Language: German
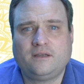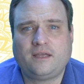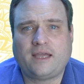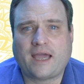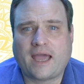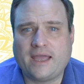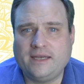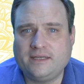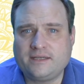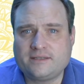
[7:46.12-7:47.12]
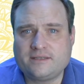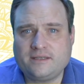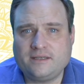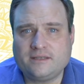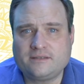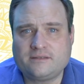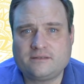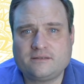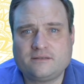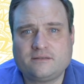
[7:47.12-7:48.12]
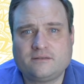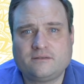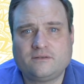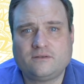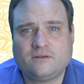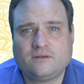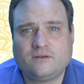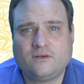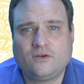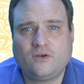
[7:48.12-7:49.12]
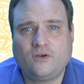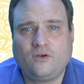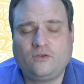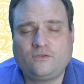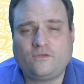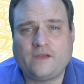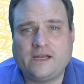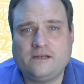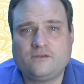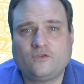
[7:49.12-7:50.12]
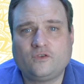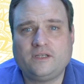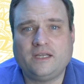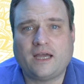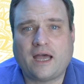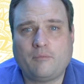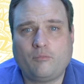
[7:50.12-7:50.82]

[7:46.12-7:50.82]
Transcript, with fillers: reinigt sich jetzt und fällt von dir ab.